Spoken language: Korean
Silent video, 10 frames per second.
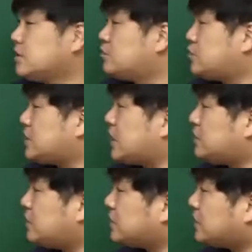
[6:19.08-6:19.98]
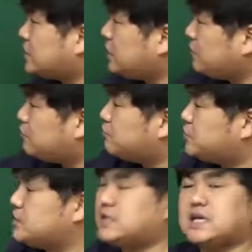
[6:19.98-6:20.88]
수식하는 형제들 이
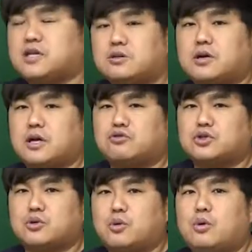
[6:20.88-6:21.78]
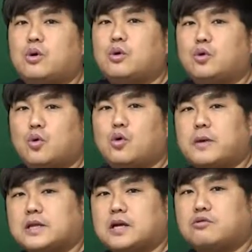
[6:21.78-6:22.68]
부분을 잘 기억해 두시고 요걸
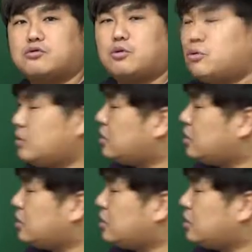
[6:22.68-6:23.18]
바탕으로